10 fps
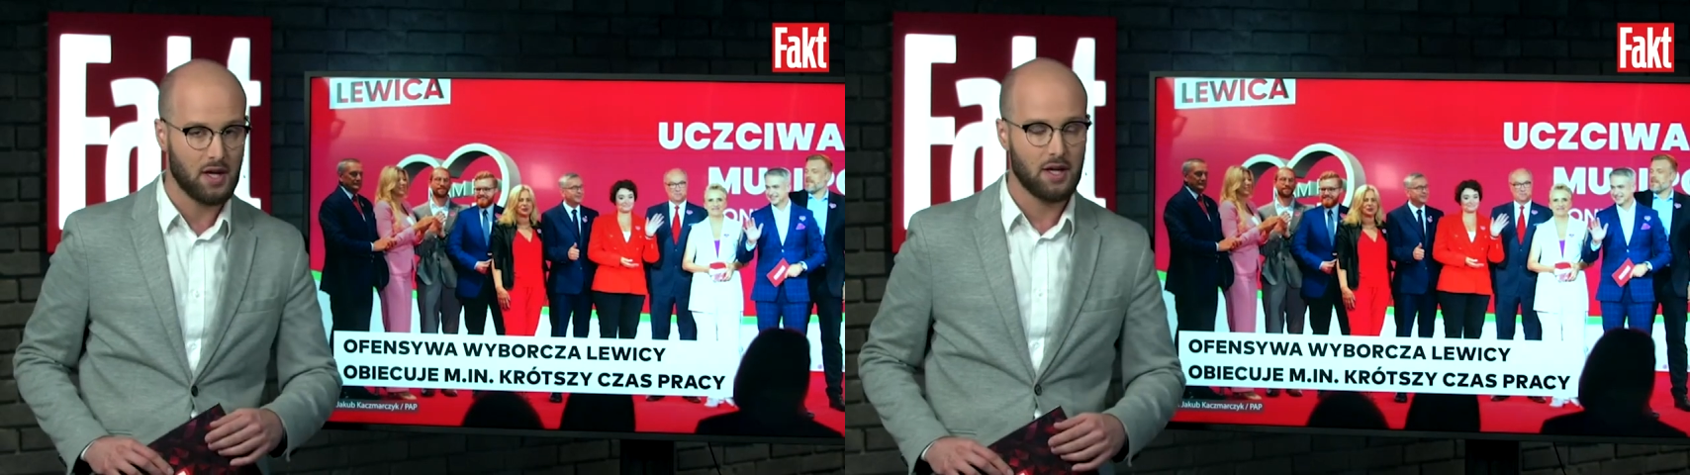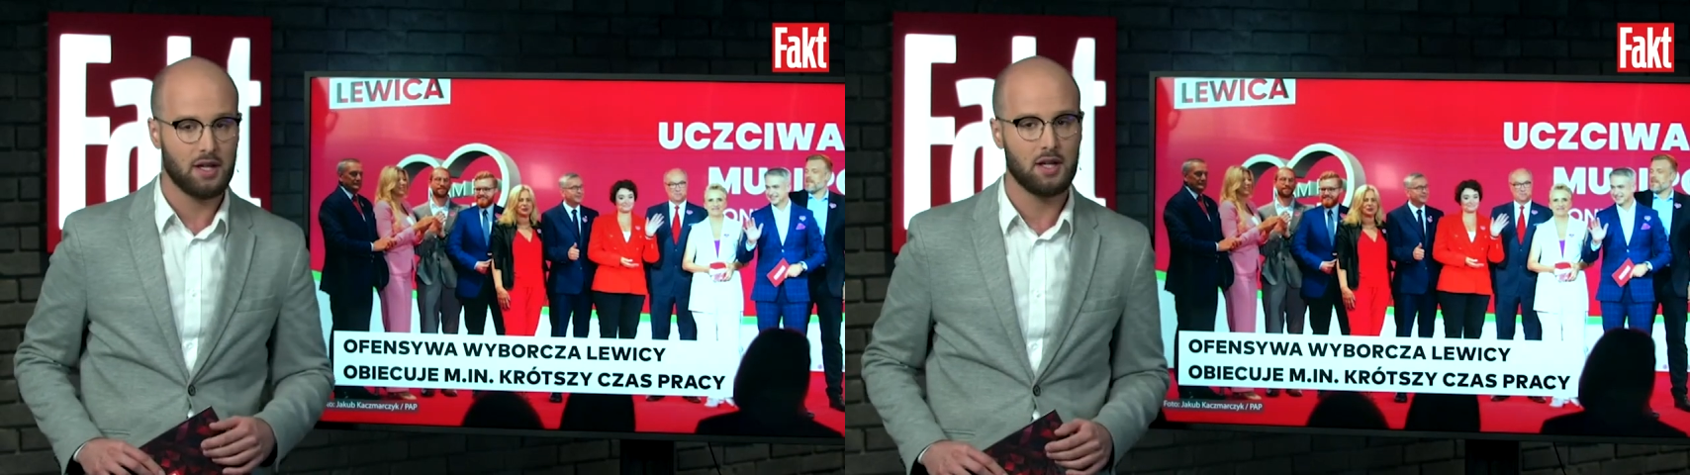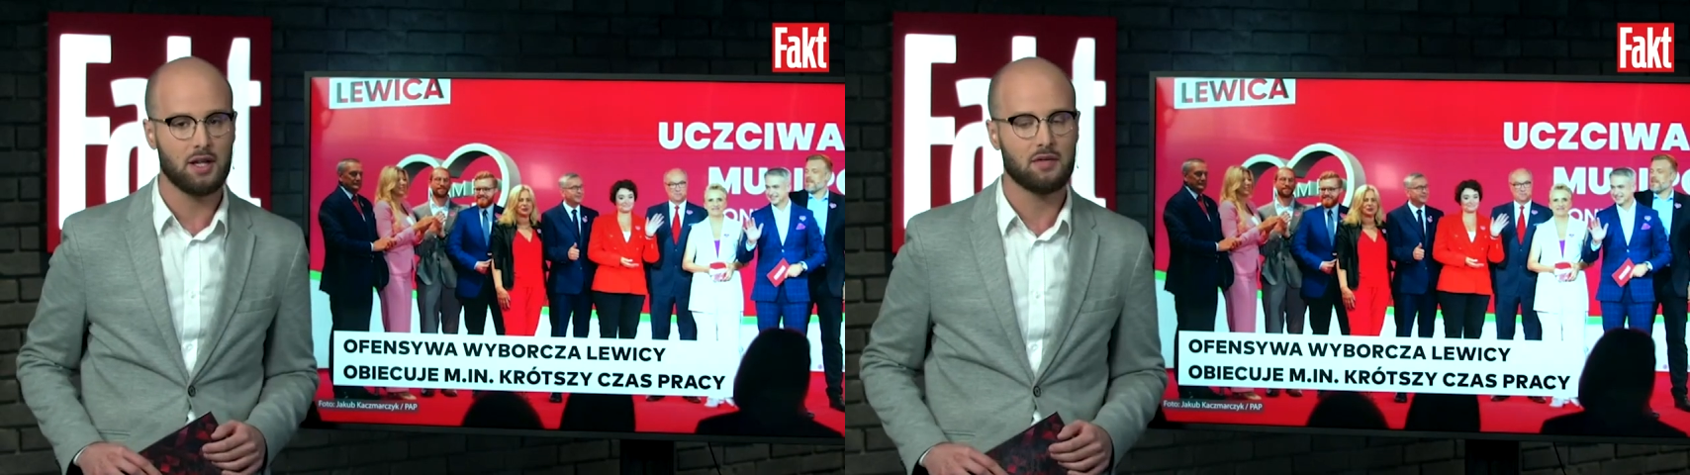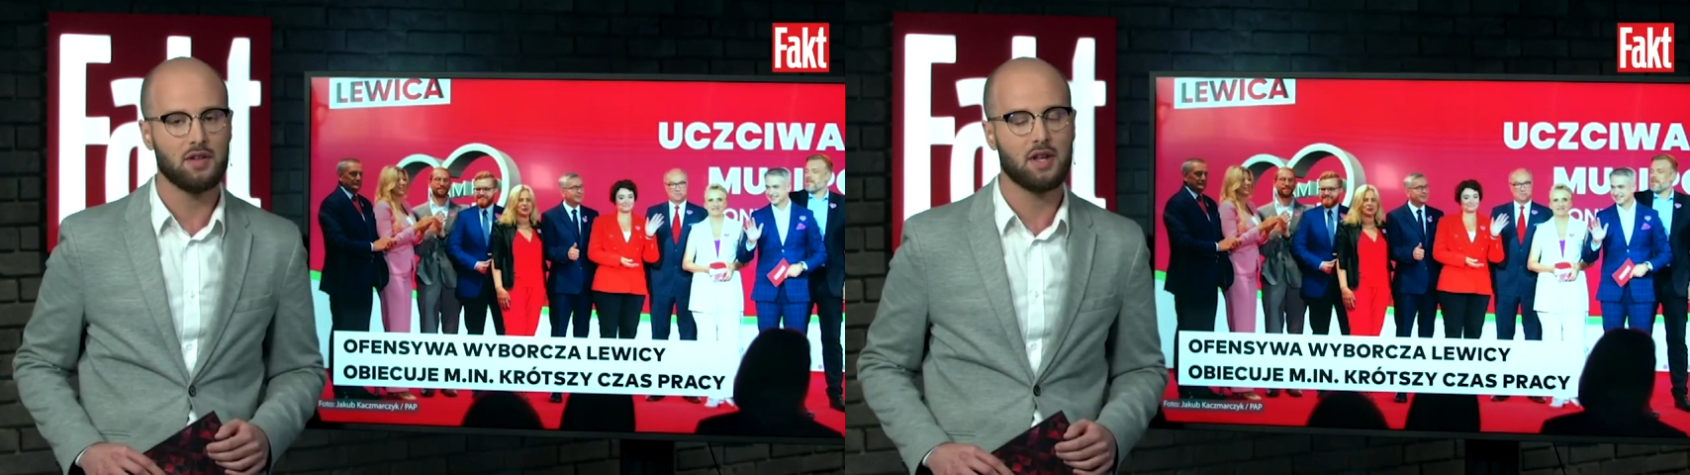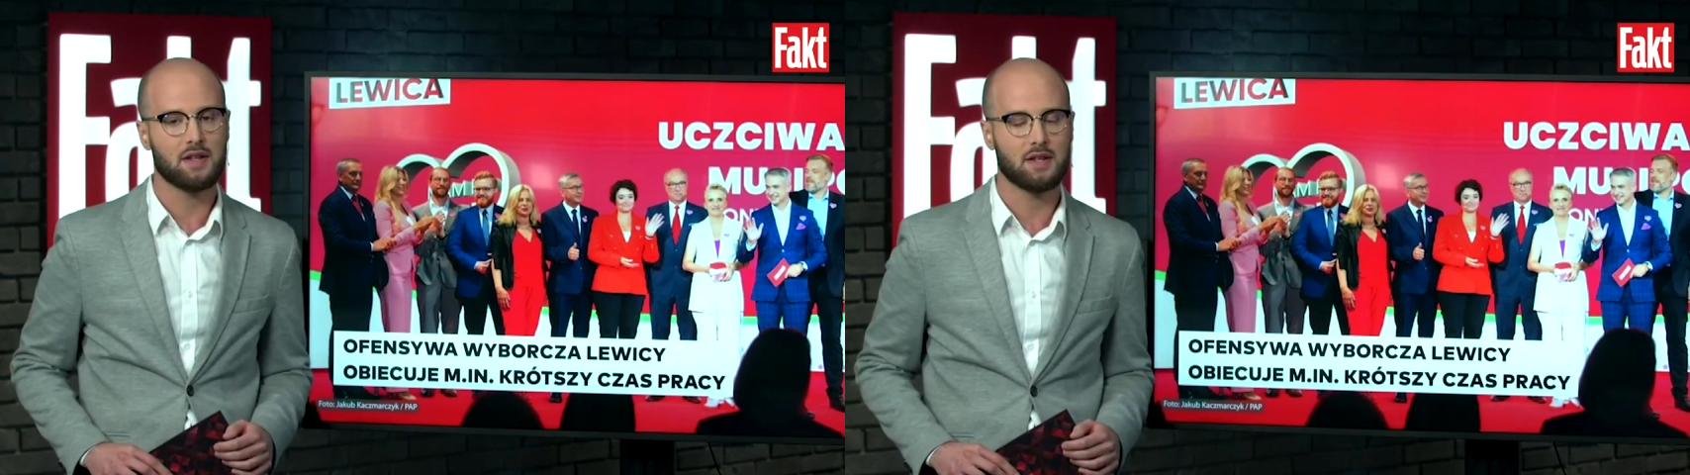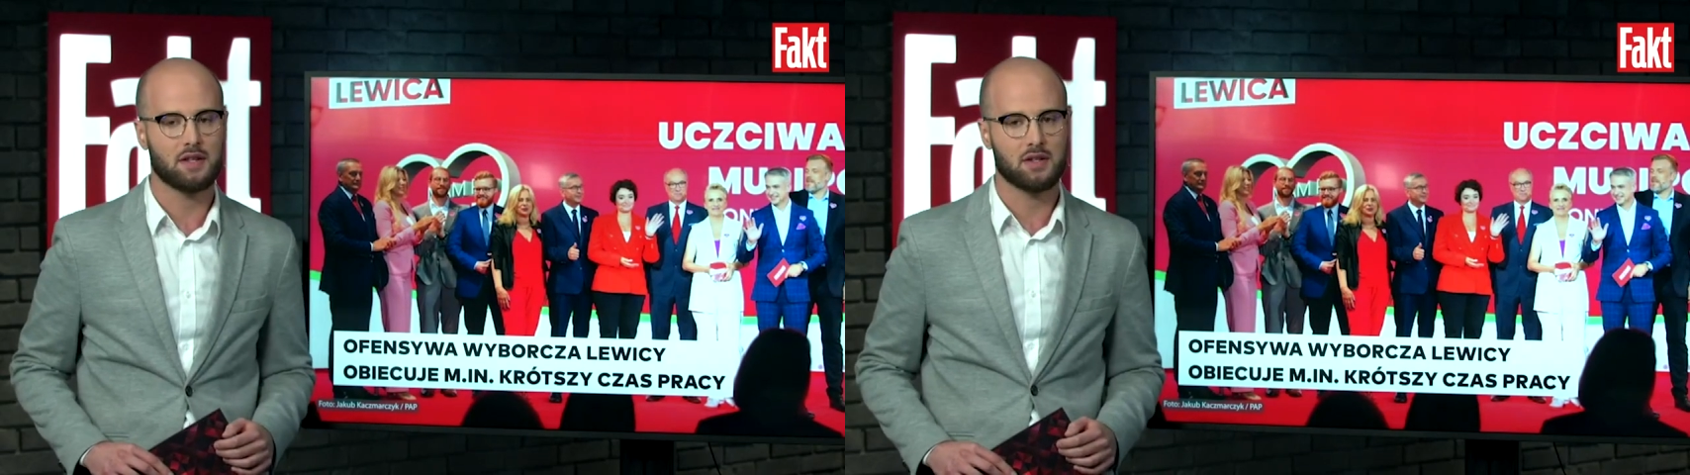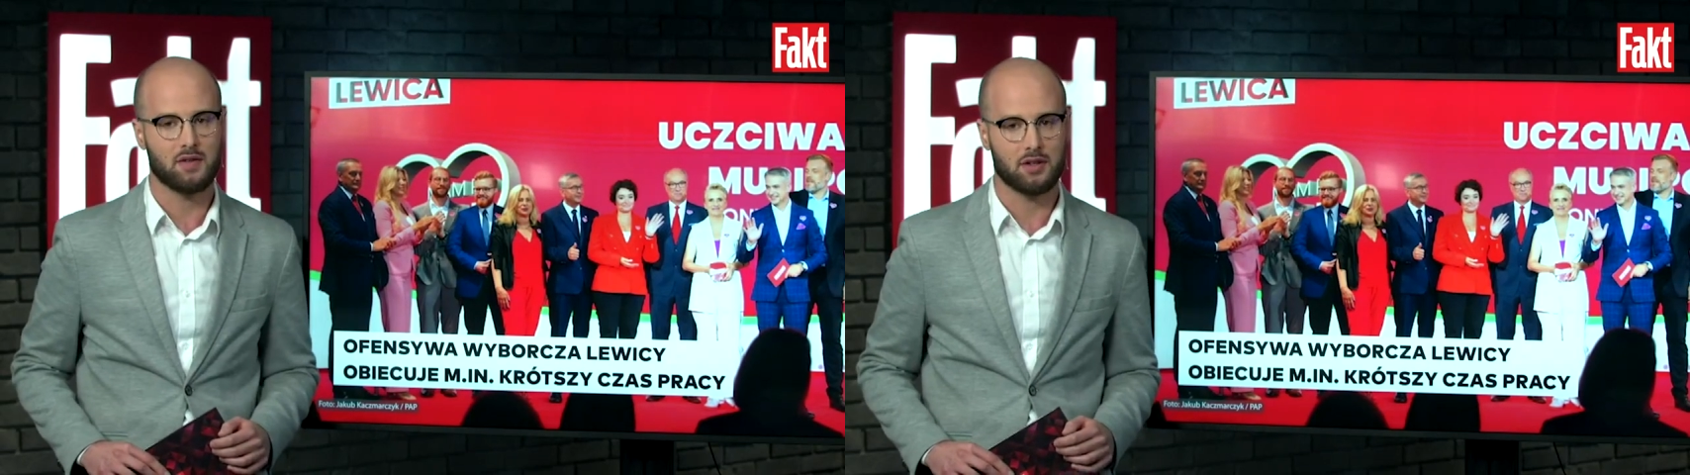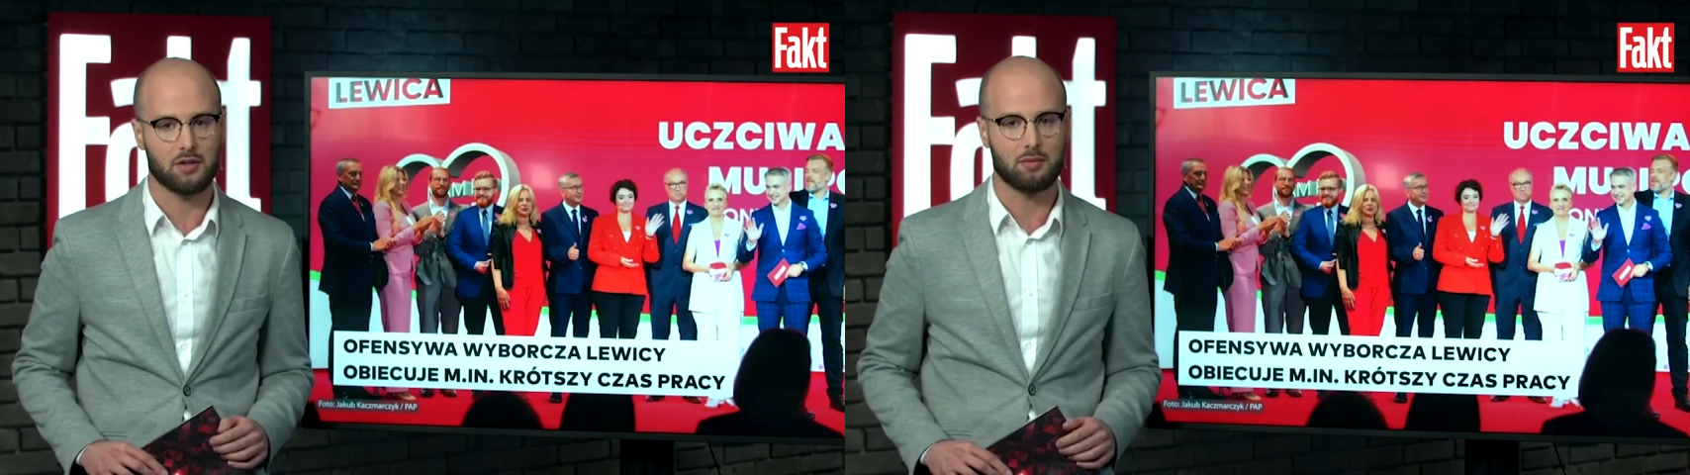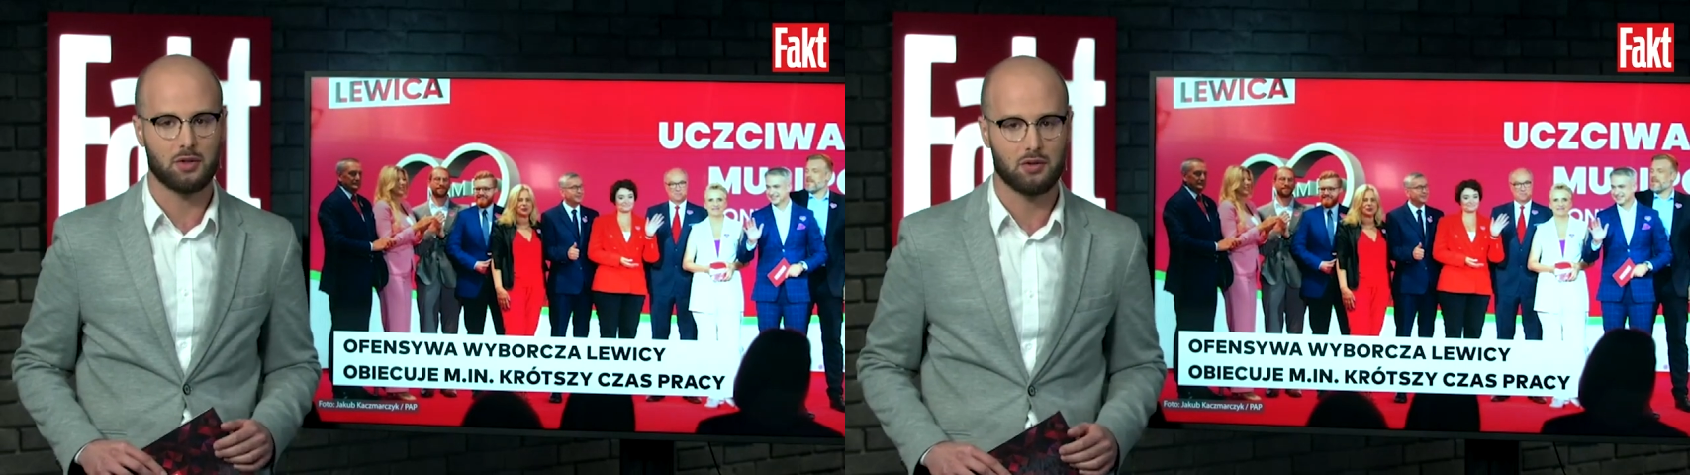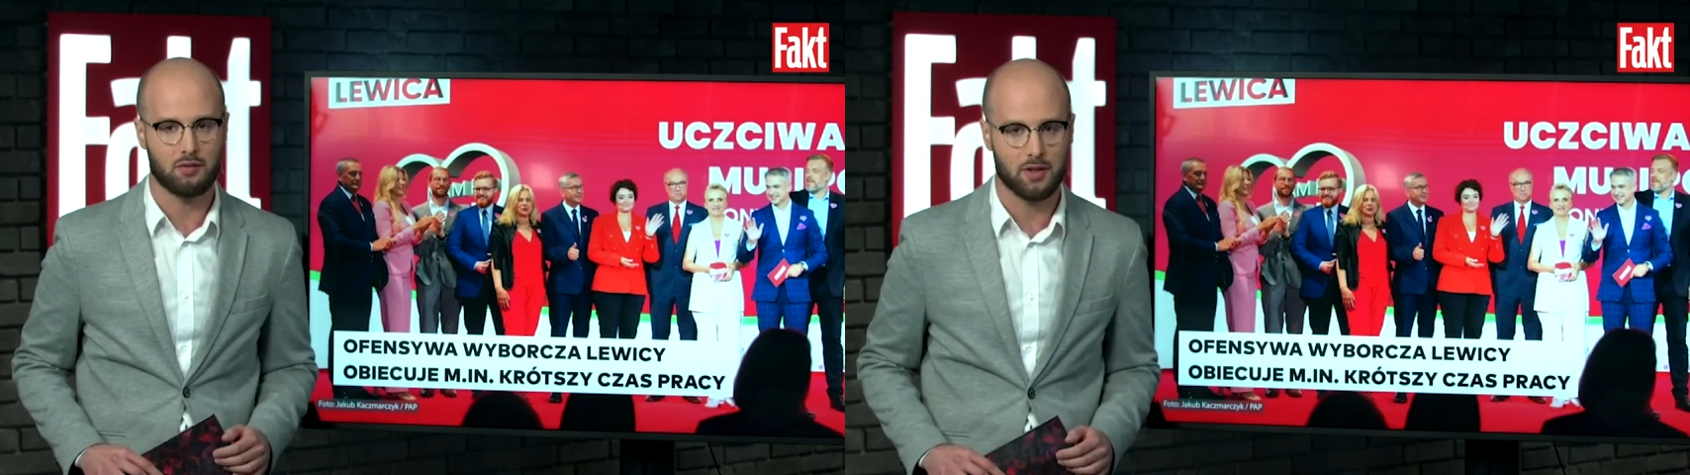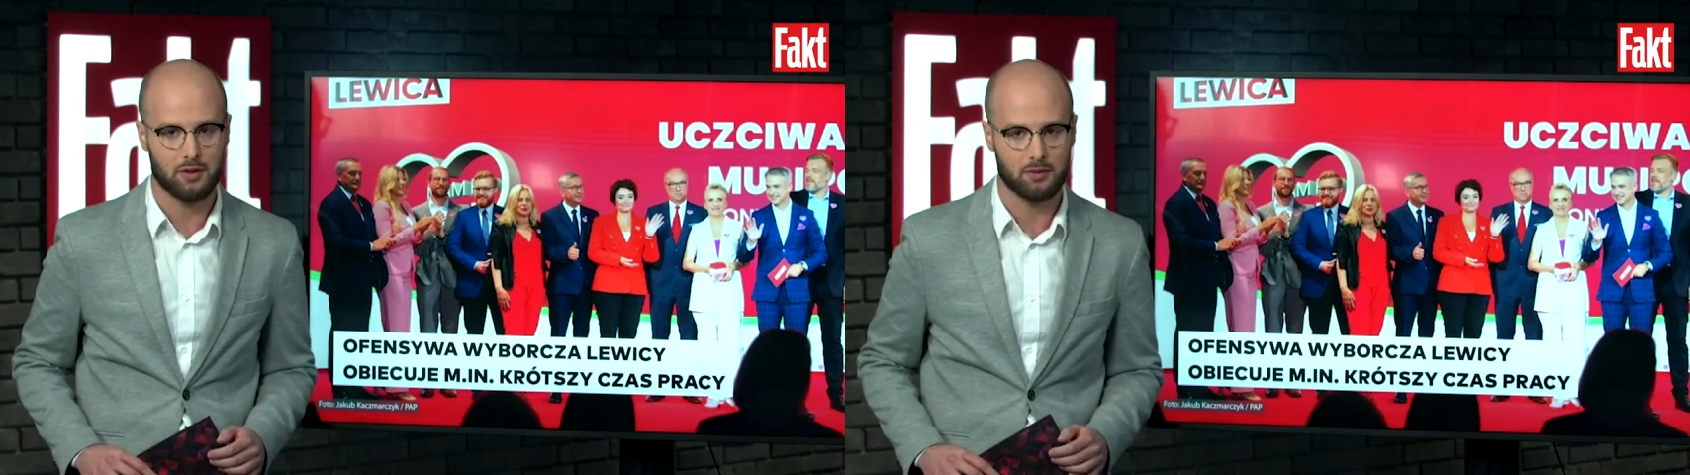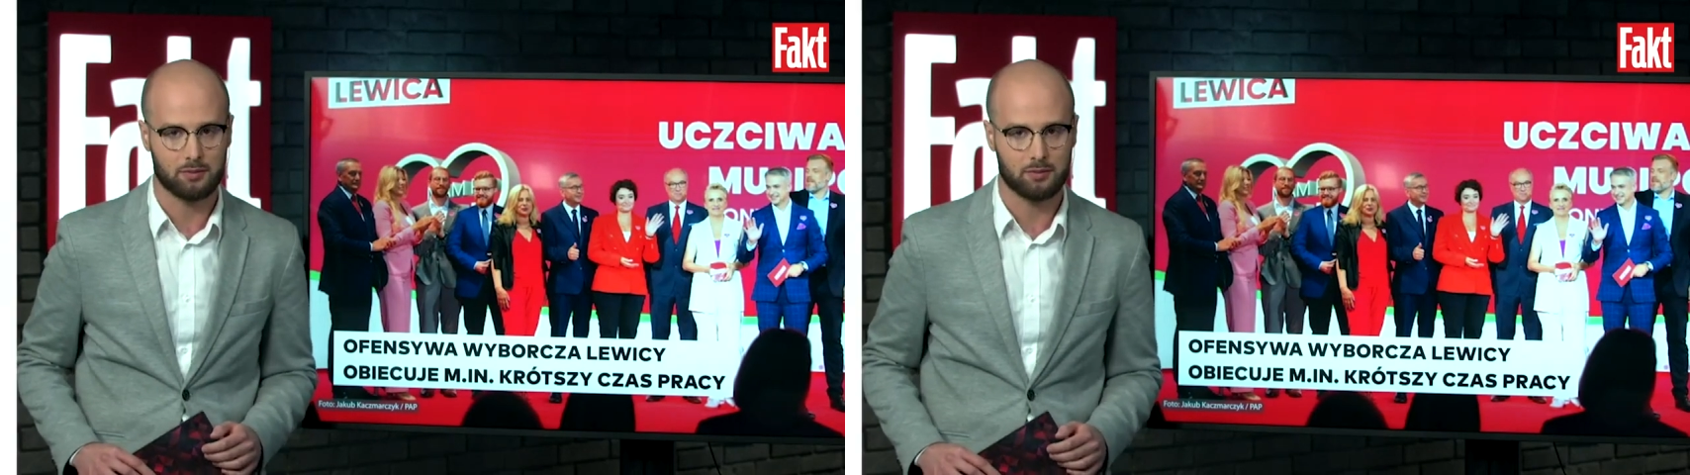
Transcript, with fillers: i likwidację tzw. Tak śmieciówek.